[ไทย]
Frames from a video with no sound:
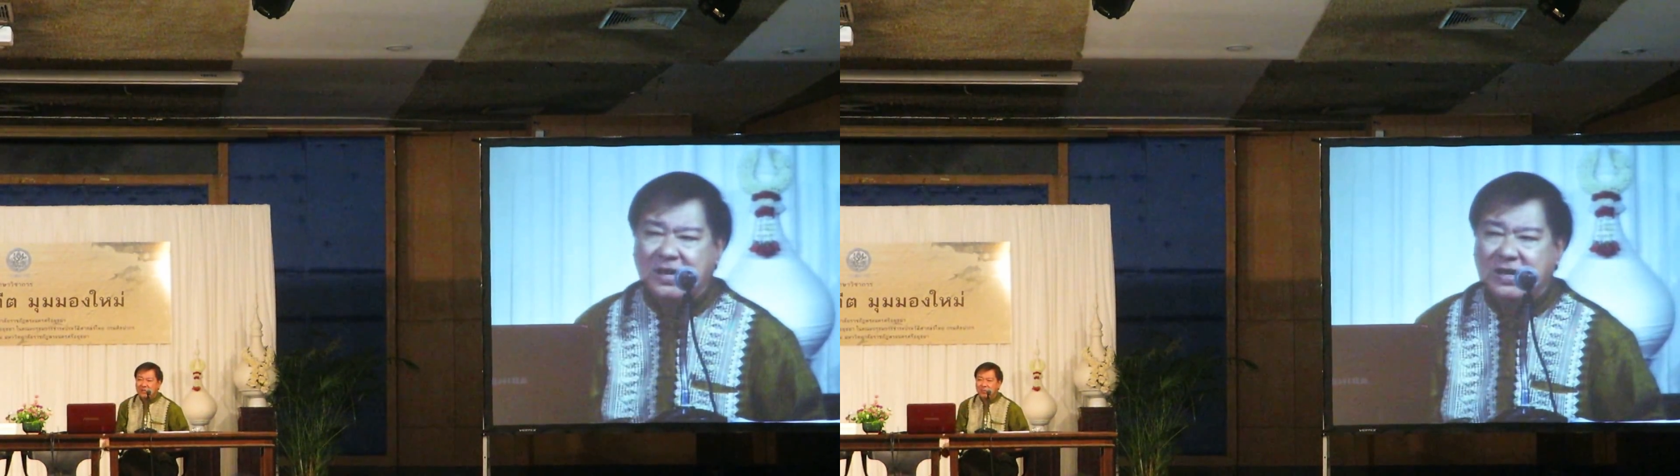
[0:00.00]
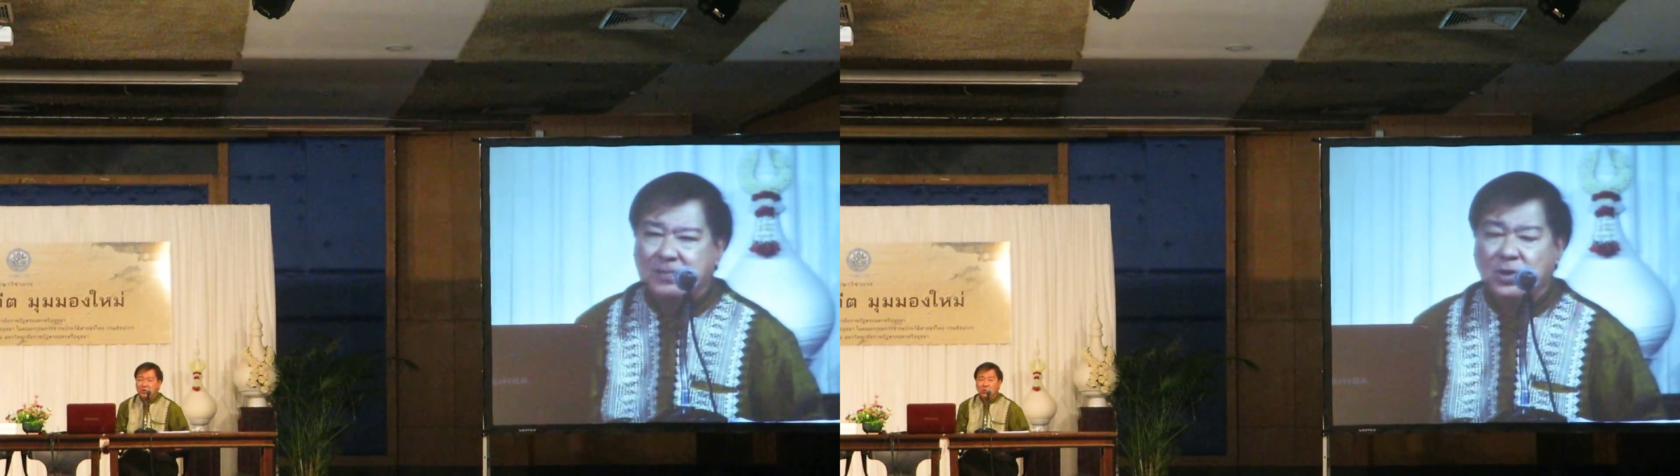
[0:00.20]

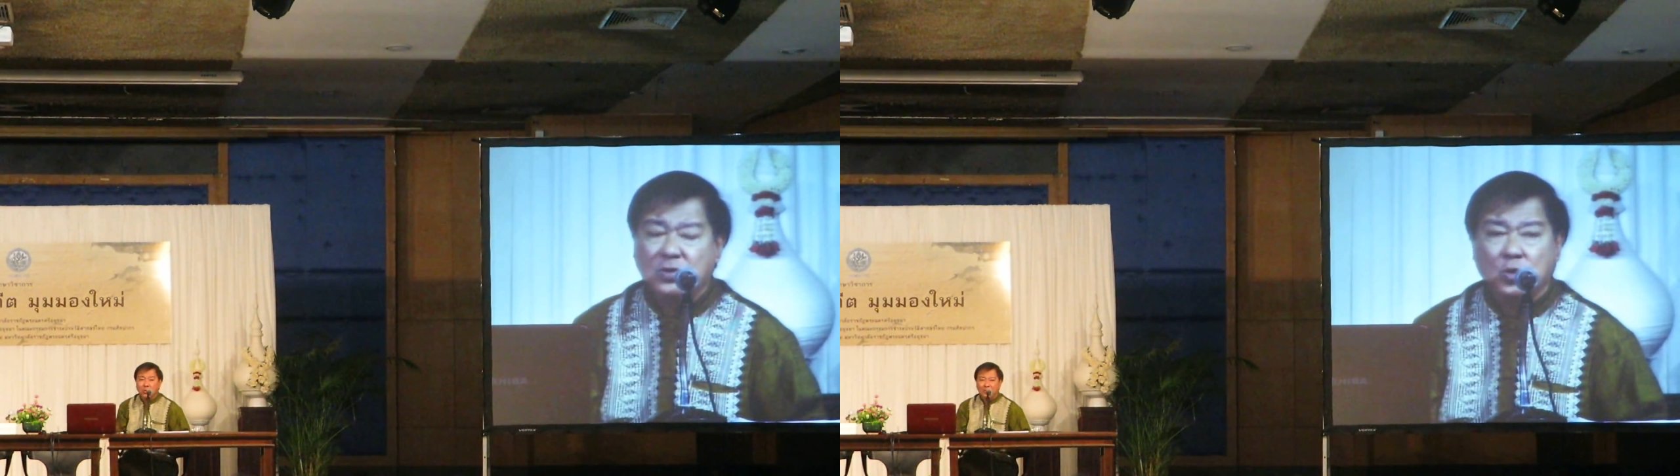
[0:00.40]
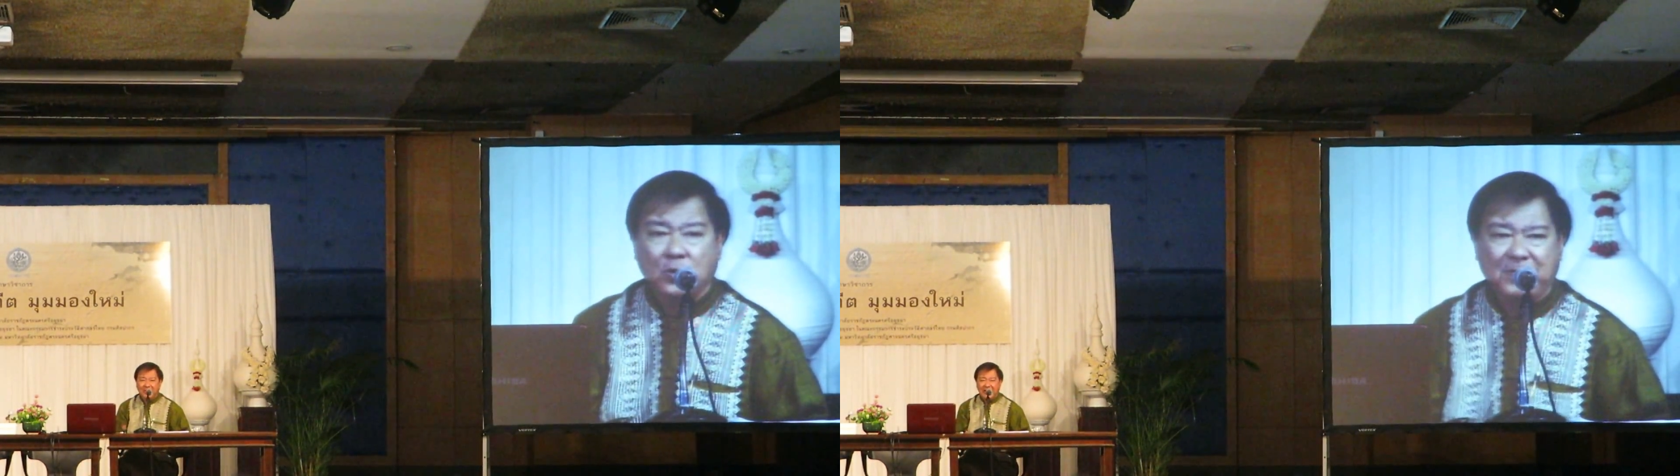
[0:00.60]
เลยเพราะ
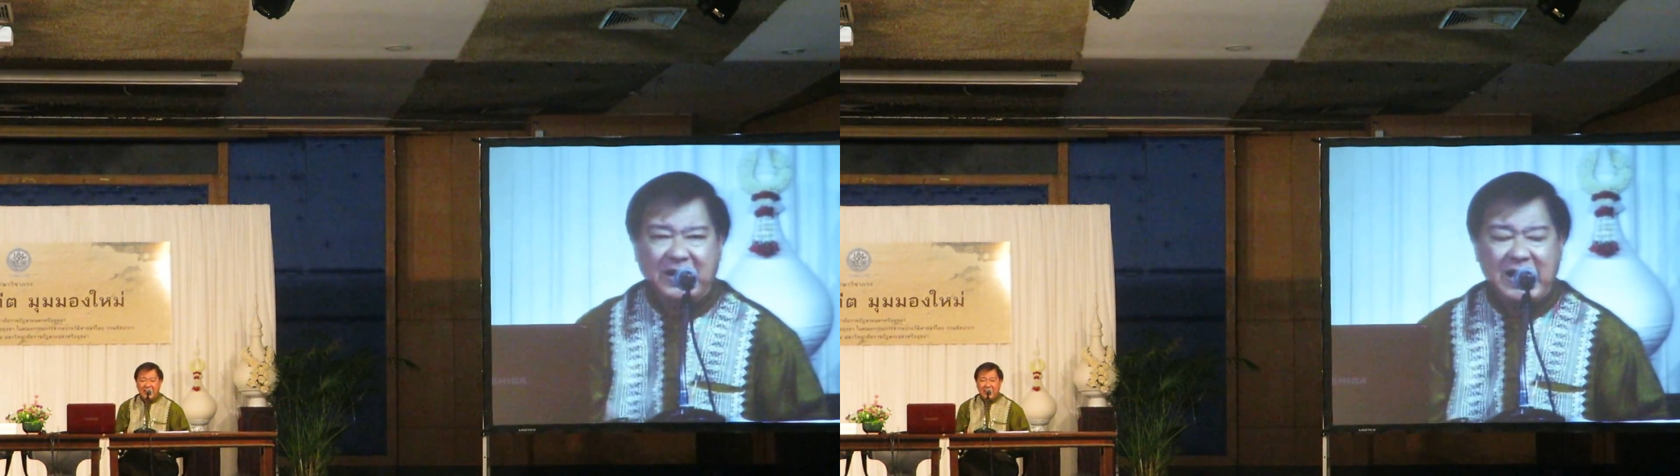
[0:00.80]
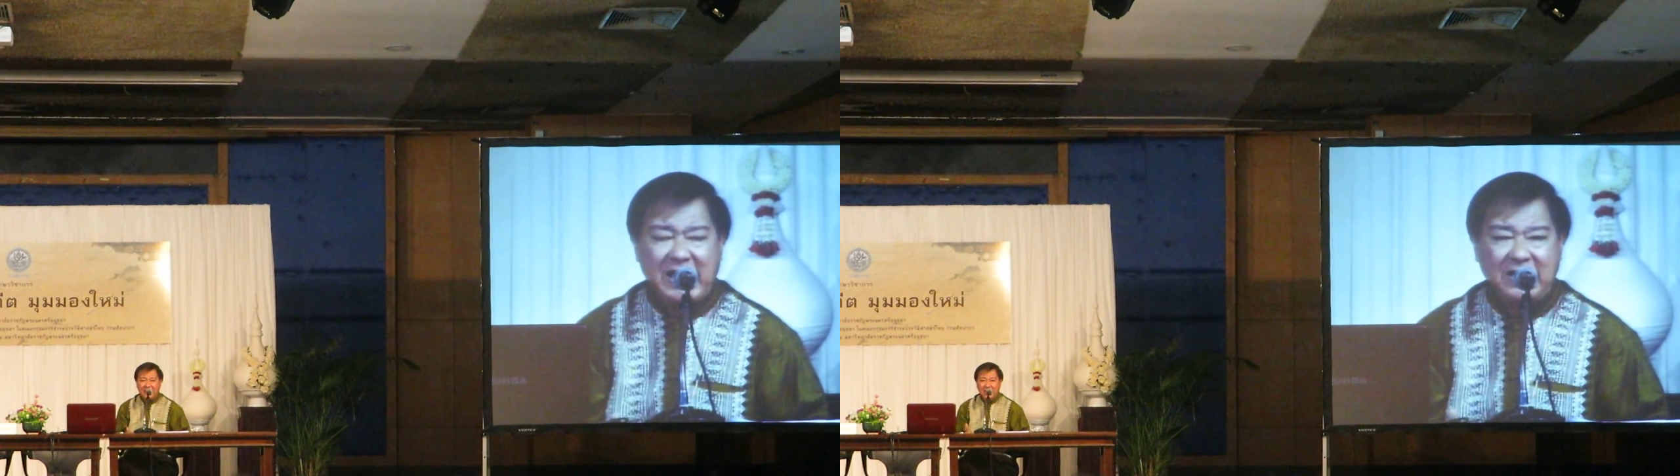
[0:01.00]
ทนไม่
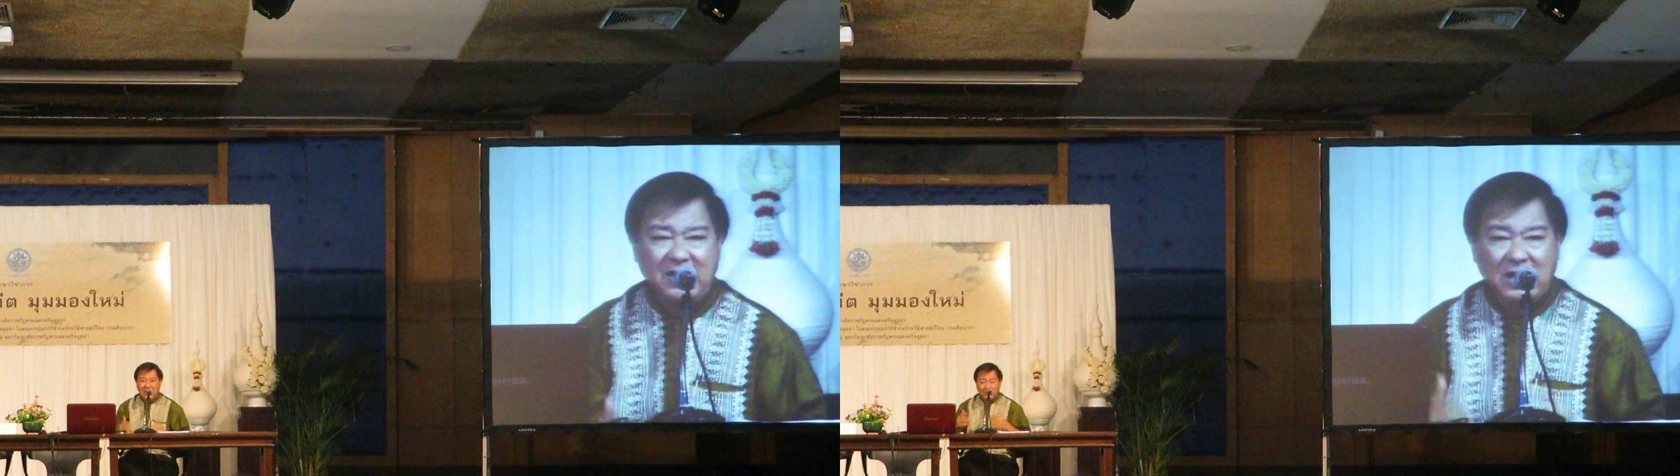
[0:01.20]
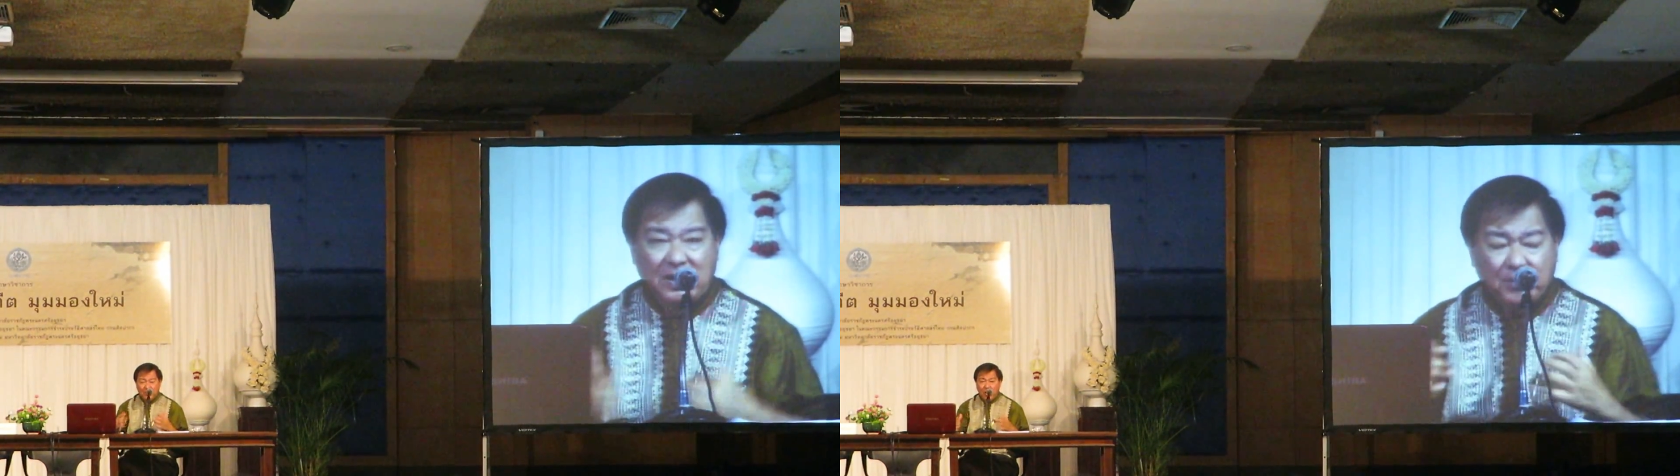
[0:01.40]
ได้
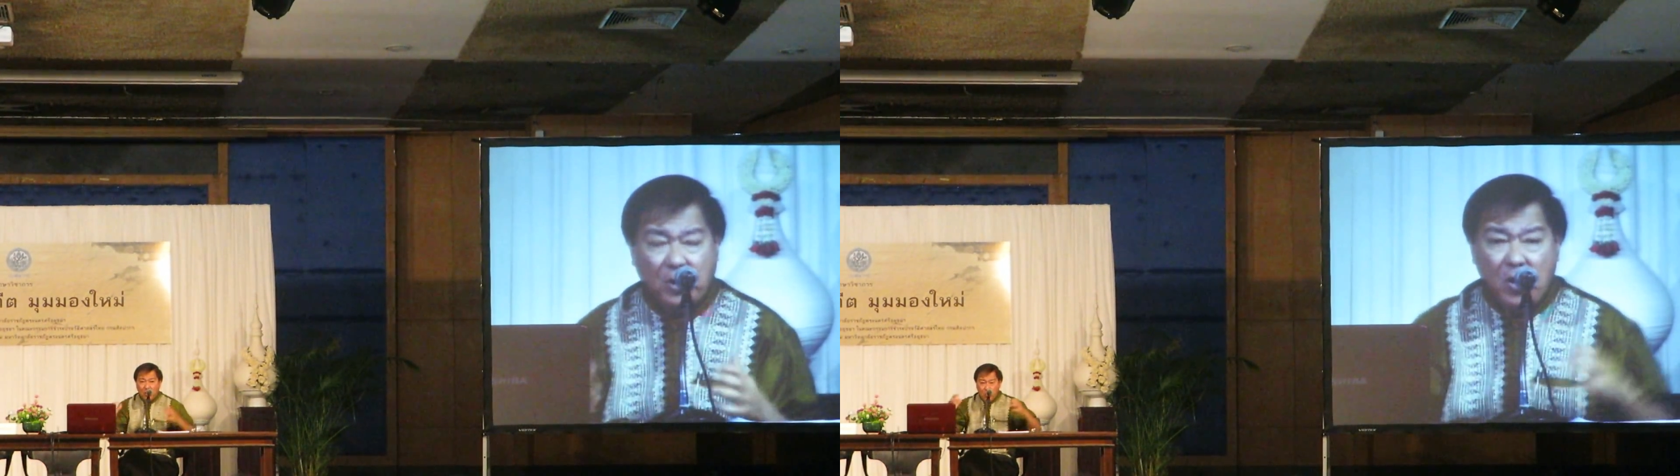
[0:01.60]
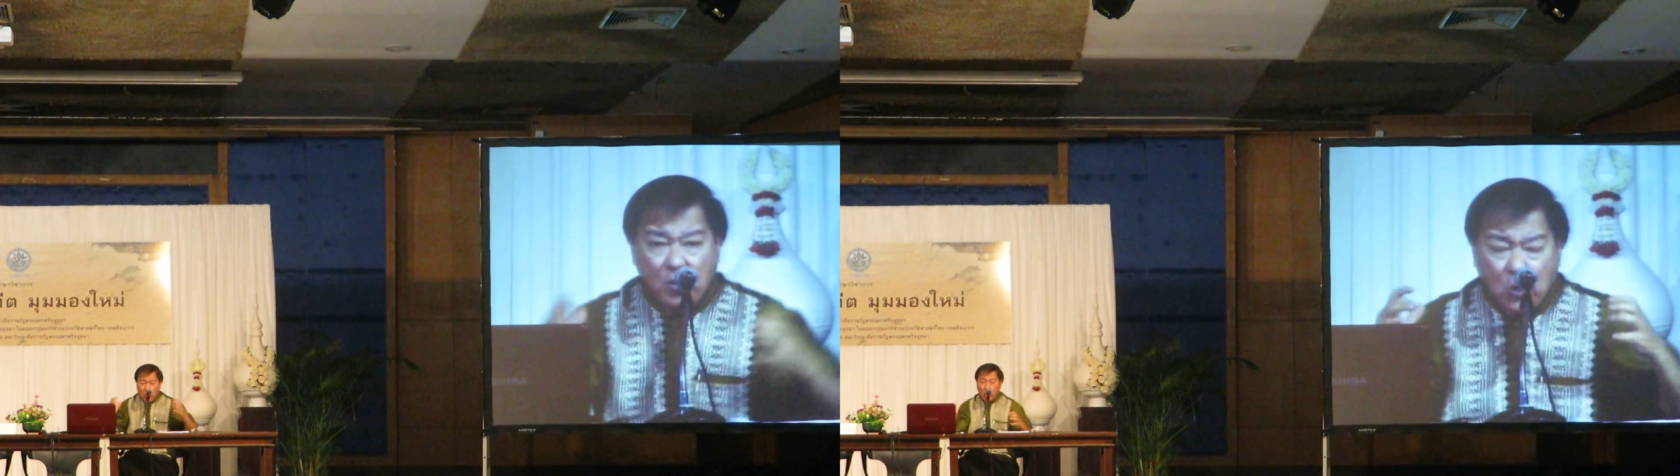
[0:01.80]
เพ
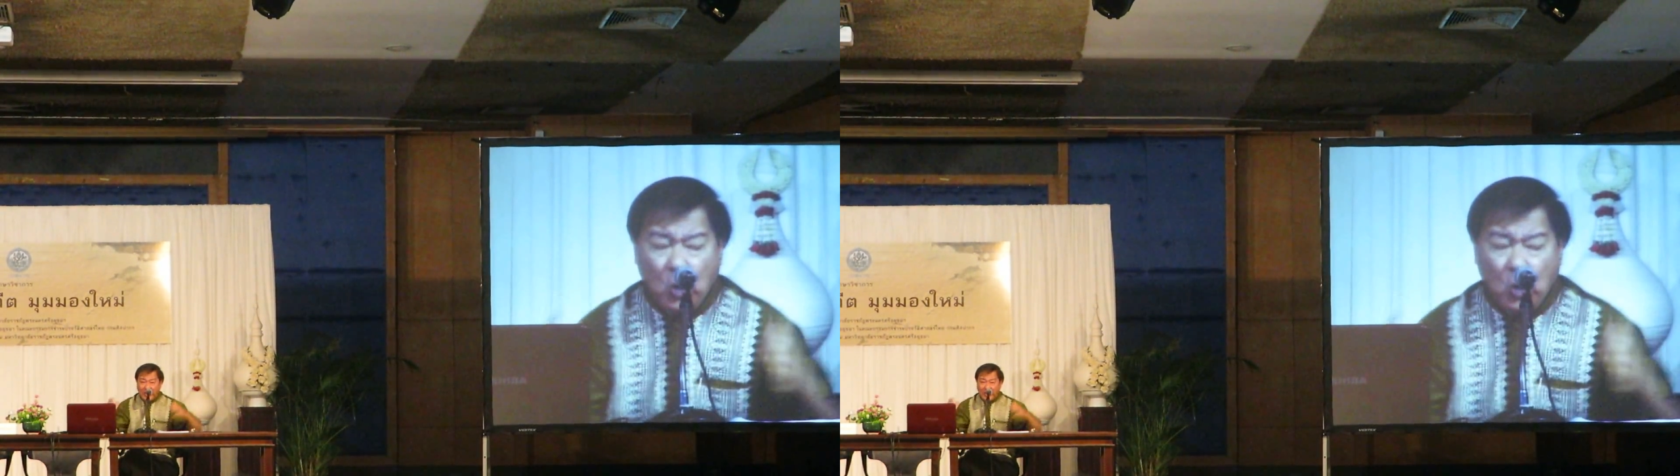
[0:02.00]
ราะค